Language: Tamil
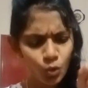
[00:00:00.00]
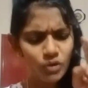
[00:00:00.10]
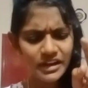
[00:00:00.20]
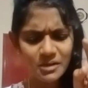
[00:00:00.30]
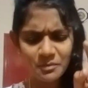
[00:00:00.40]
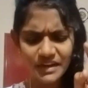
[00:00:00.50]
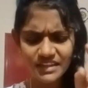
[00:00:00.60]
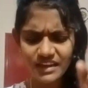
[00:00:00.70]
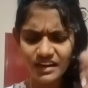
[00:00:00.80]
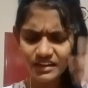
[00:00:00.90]

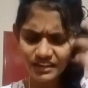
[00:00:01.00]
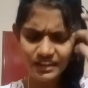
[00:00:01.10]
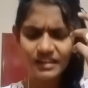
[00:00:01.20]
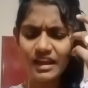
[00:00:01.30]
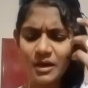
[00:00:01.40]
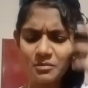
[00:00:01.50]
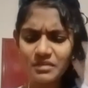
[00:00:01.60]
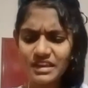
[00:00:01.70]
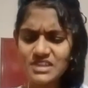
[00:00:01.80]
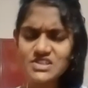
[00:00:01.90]
ஊழின்படிதான்
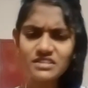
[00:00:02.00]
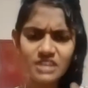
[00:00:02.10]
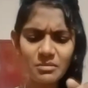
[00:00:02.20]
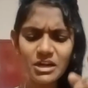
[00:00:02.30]
எல்லாம் என்று